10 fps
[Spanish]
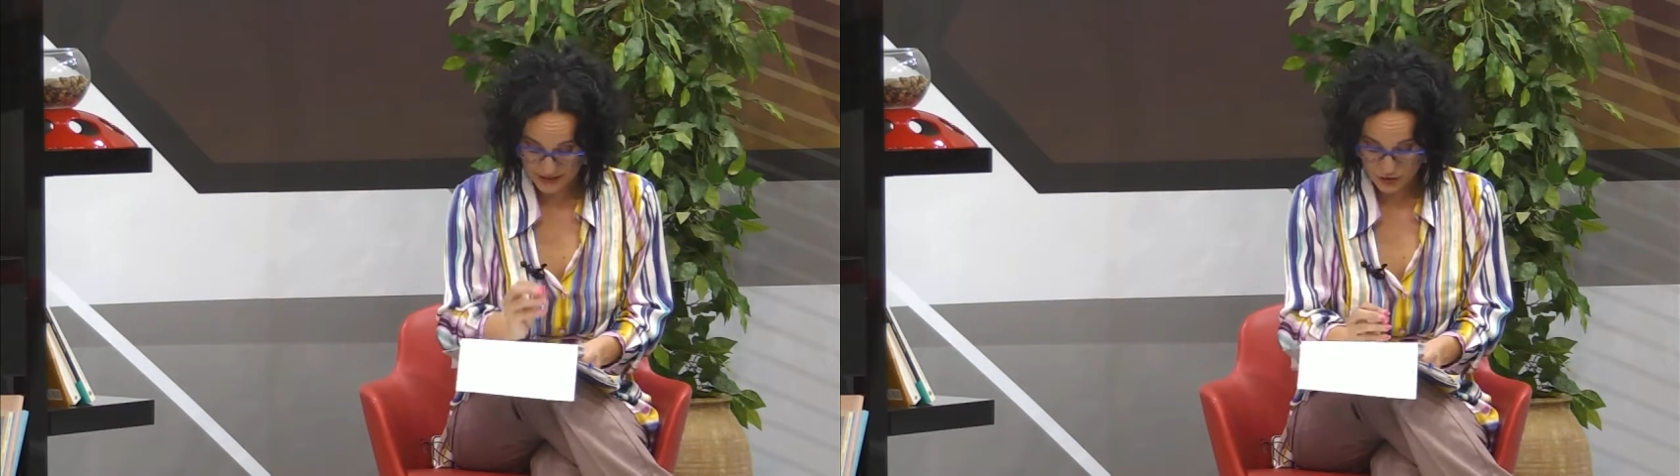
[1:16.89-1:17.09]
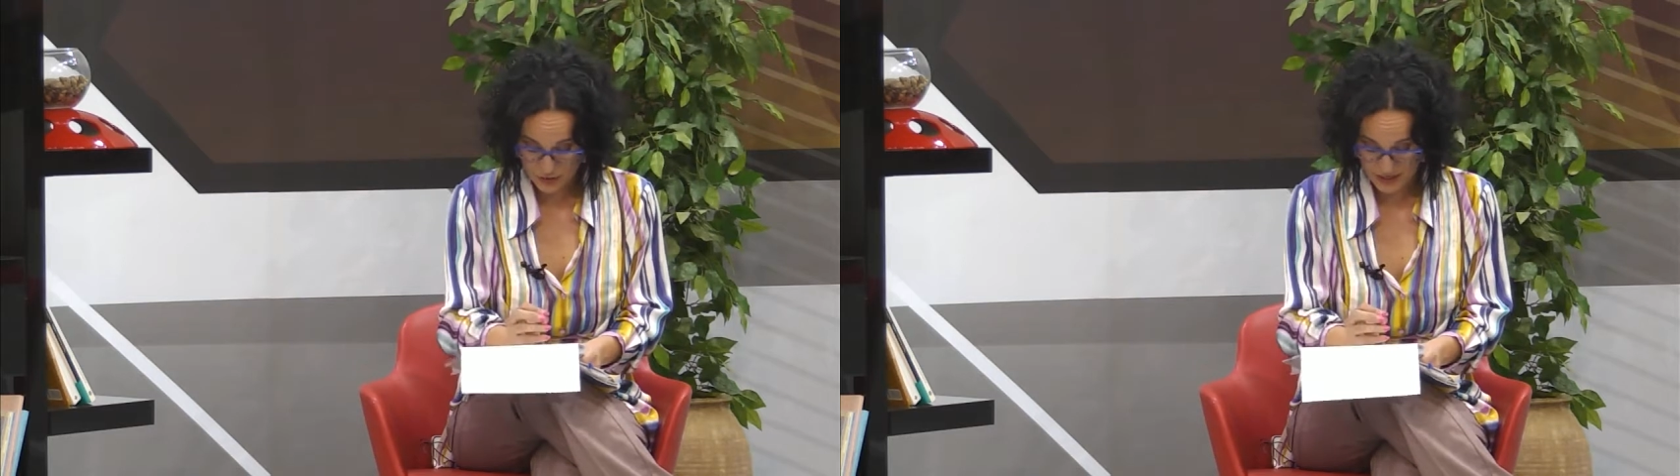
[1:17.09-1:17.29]

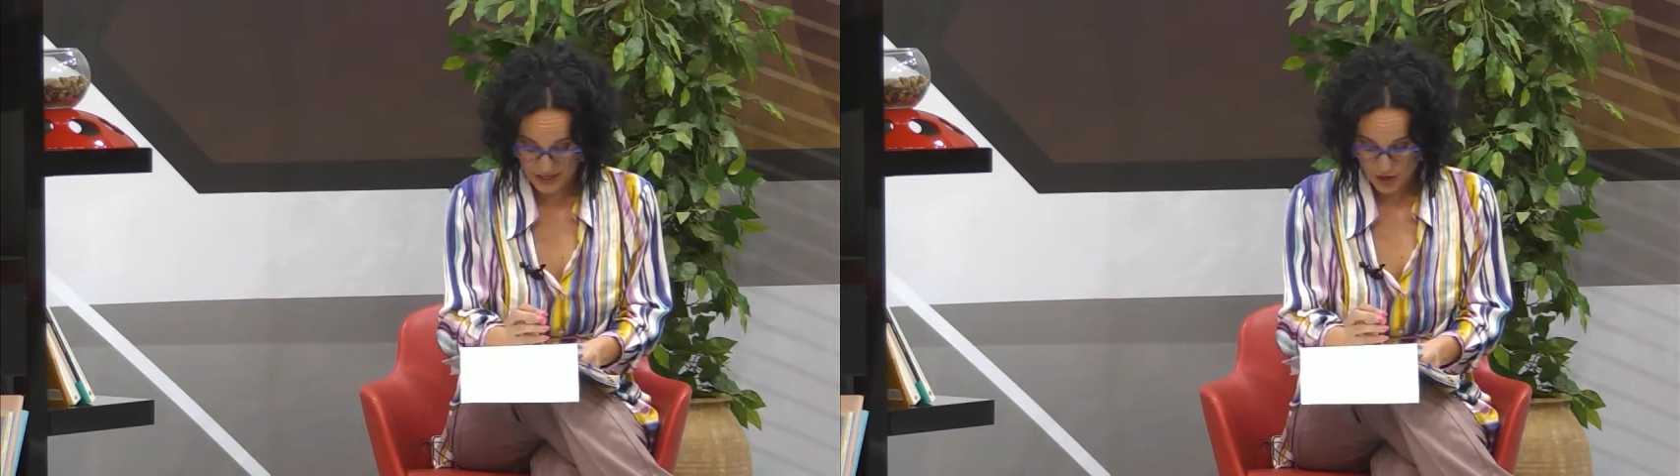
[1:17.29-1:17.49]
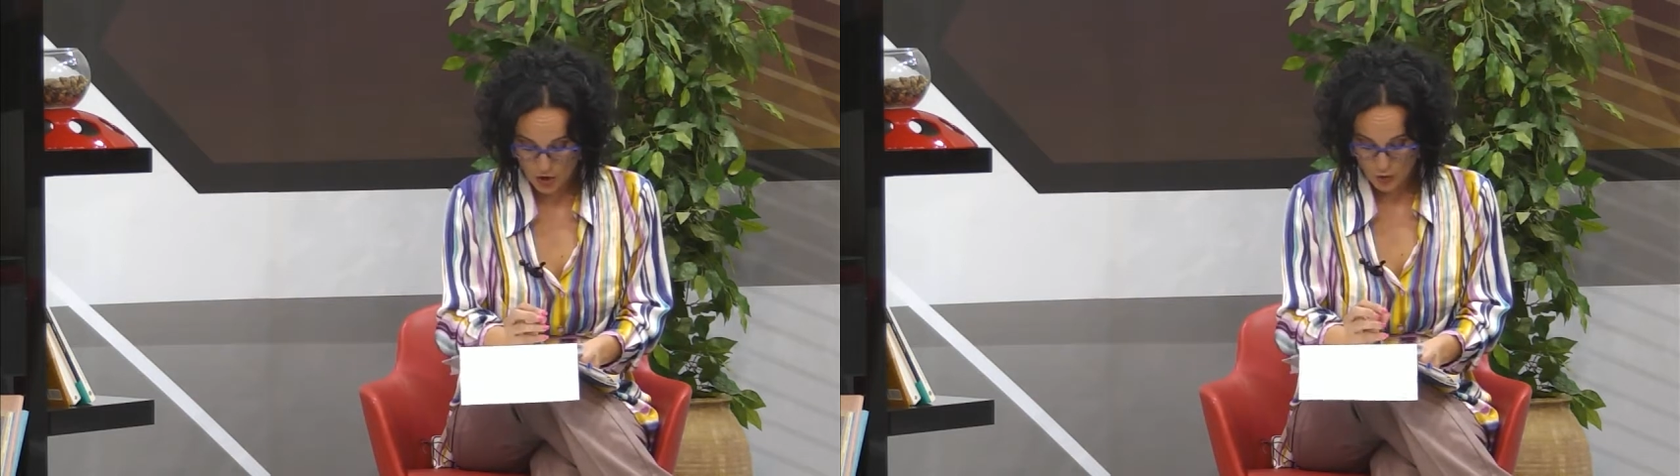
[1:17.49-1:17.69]

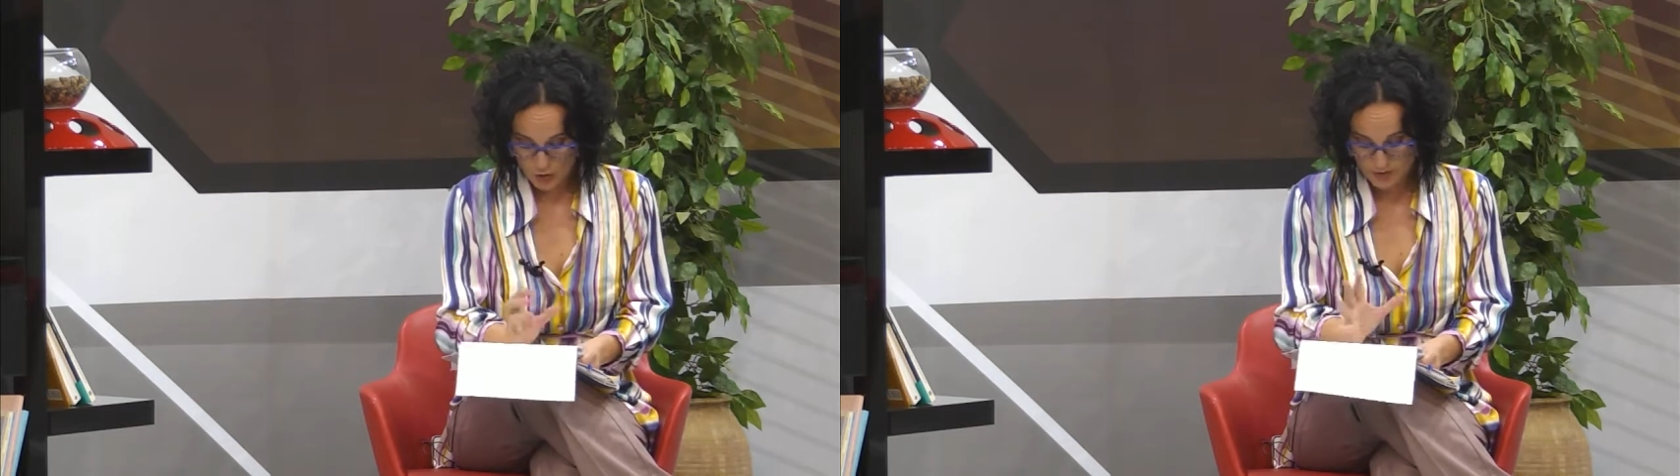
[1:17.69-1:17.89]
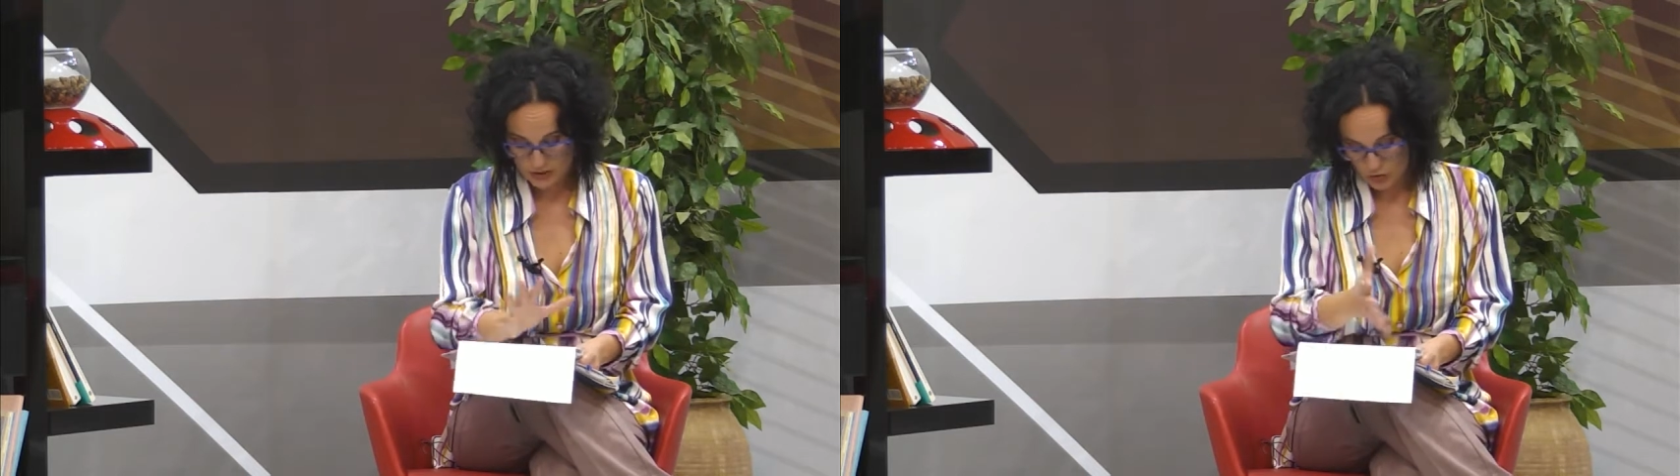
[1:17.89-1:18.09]
sobre
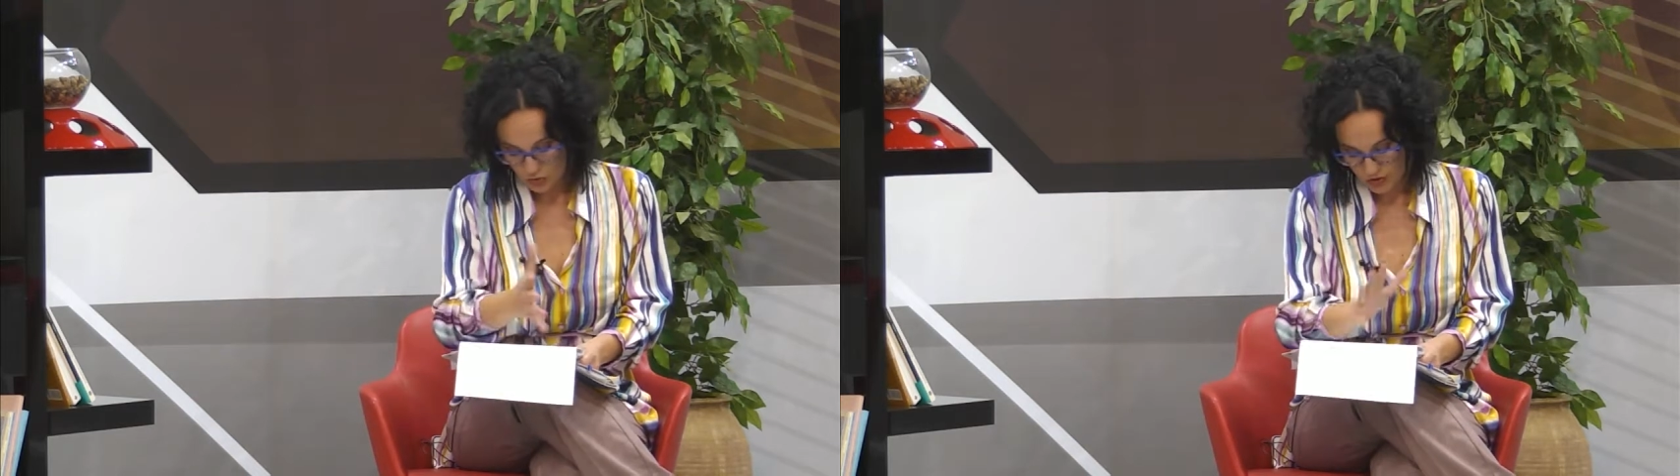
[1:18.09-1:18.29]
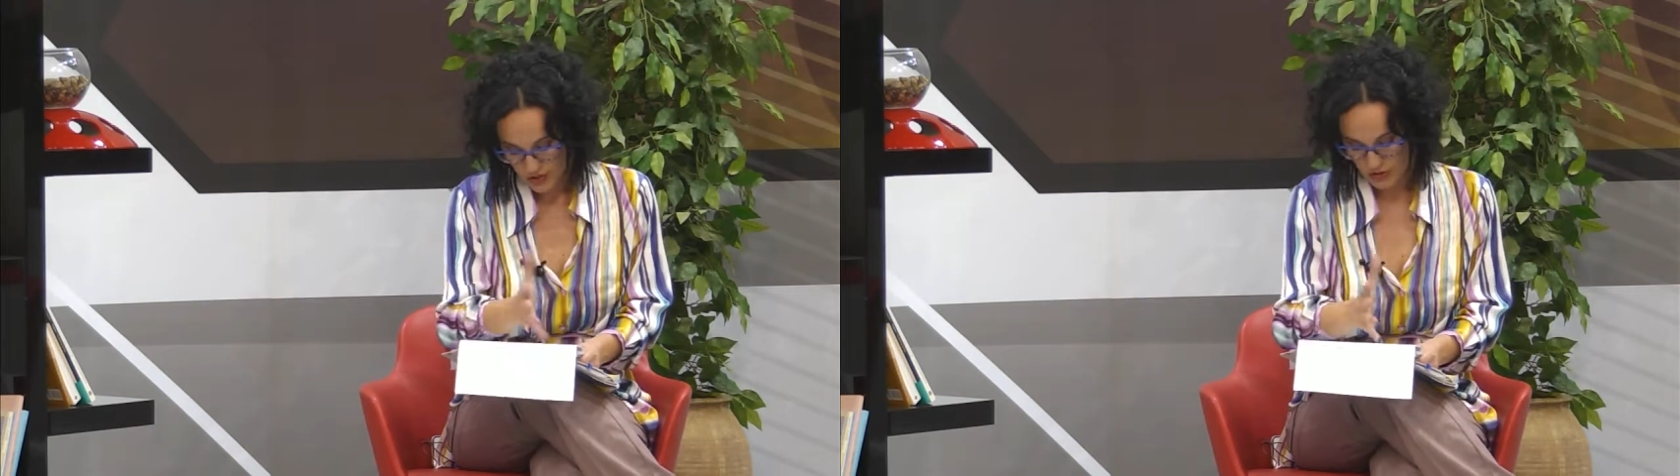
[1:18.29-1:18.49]
un movimiento
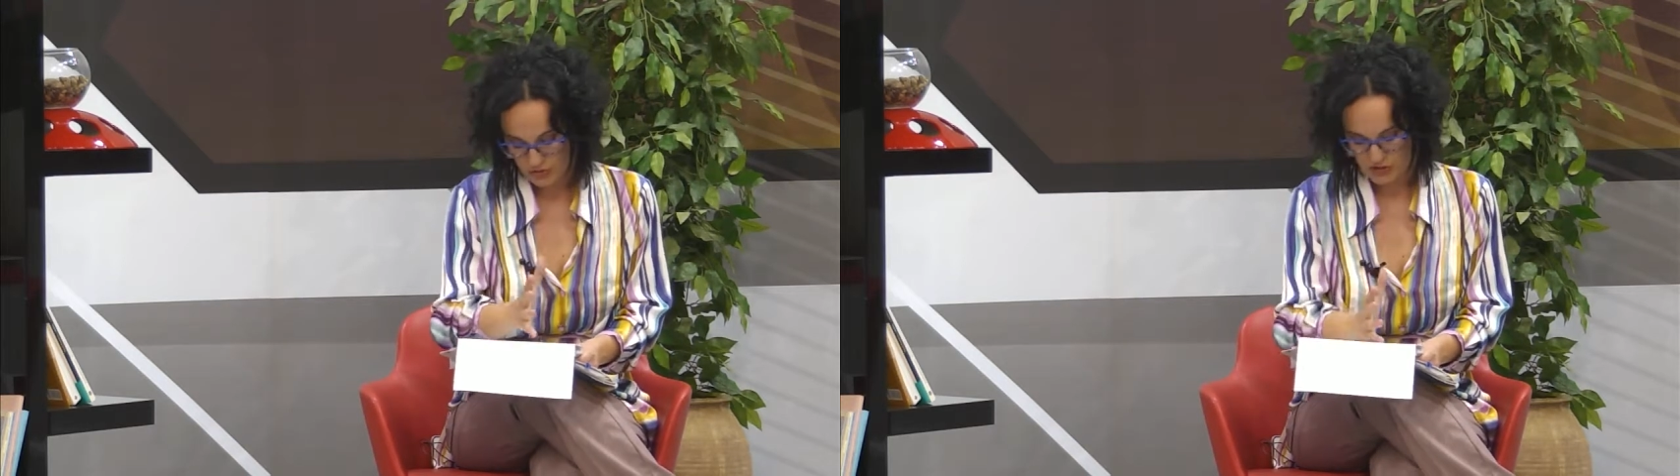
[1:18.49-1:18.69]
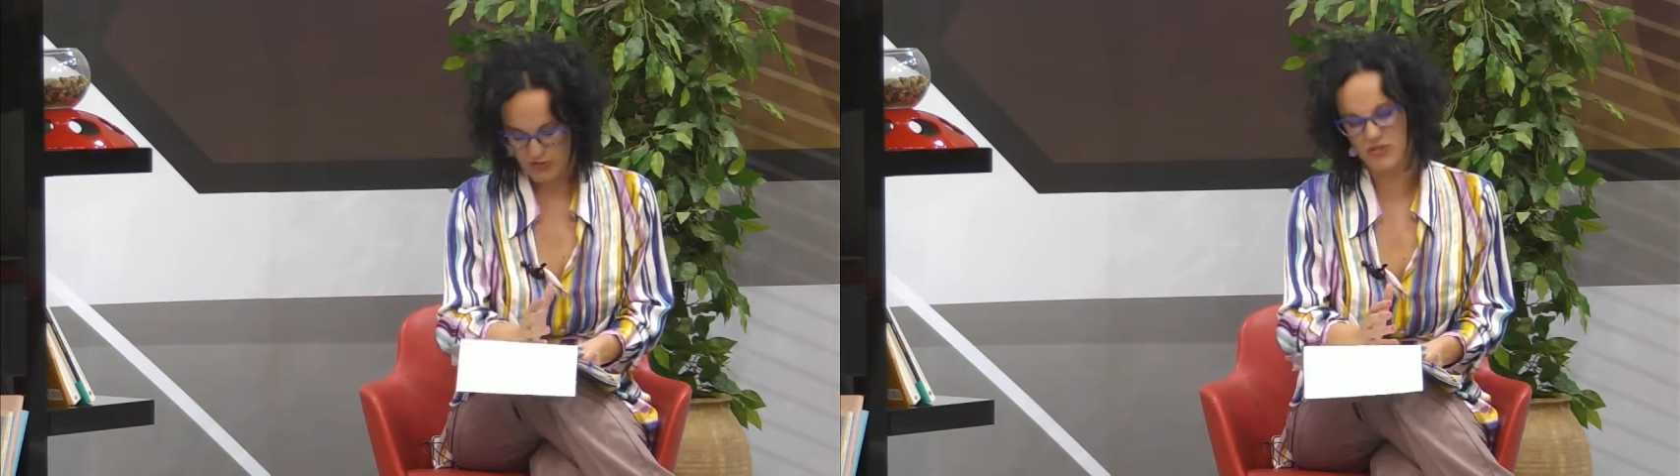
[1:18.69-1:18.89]

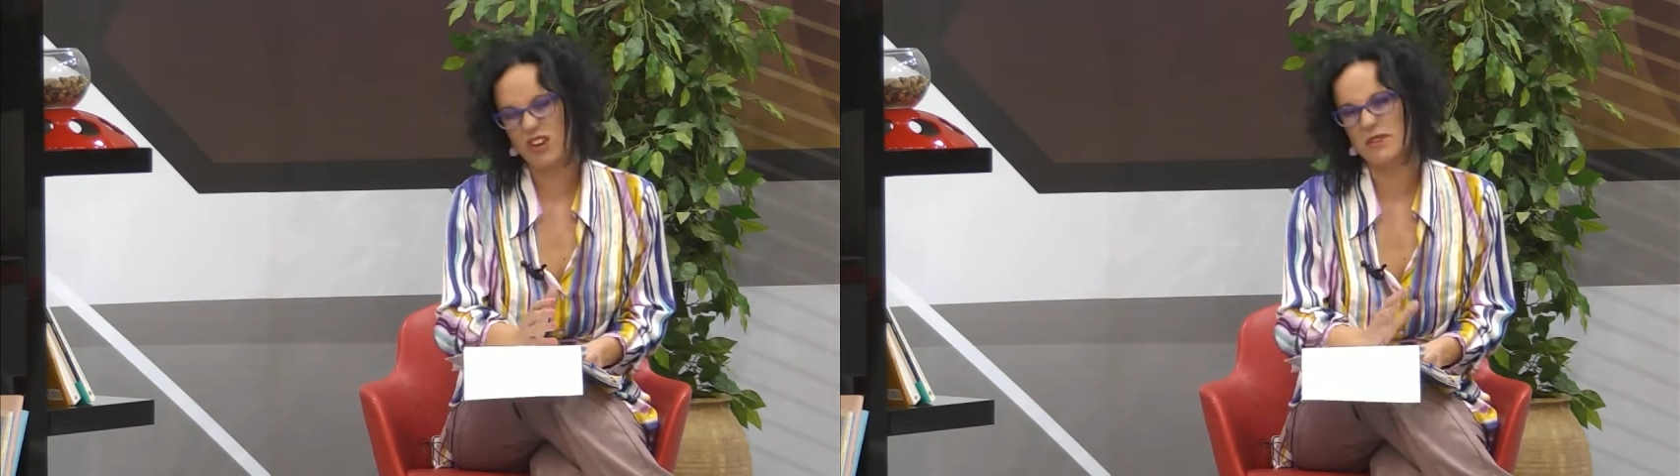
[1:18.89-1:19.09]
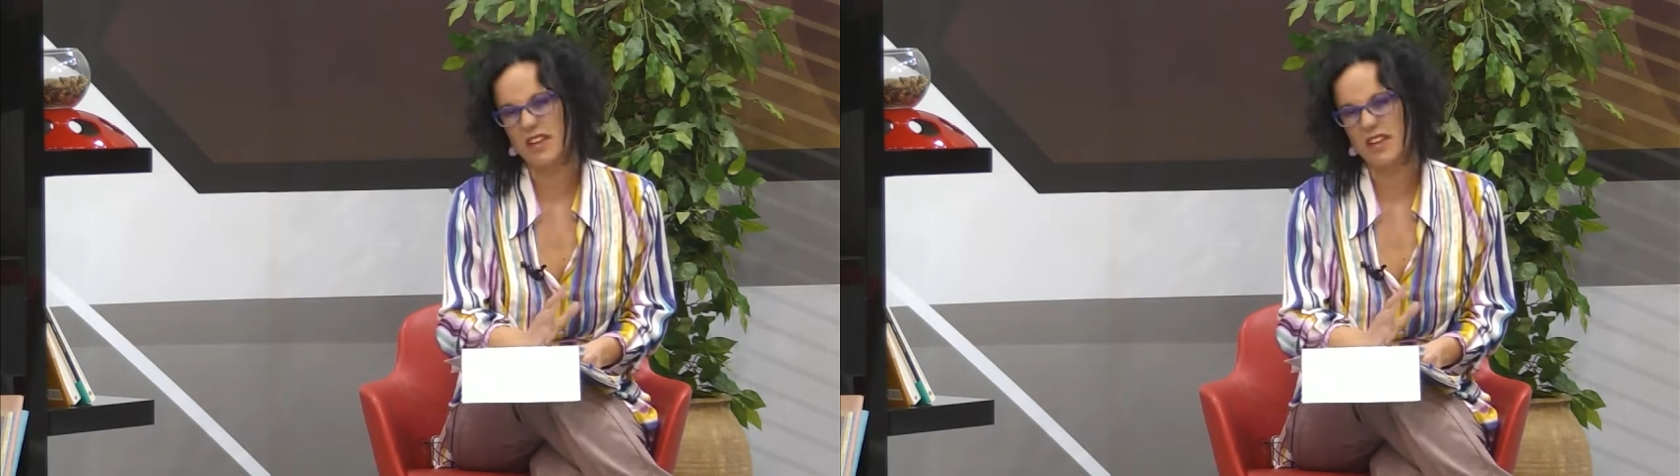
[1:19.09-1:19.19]
surgido más o menos a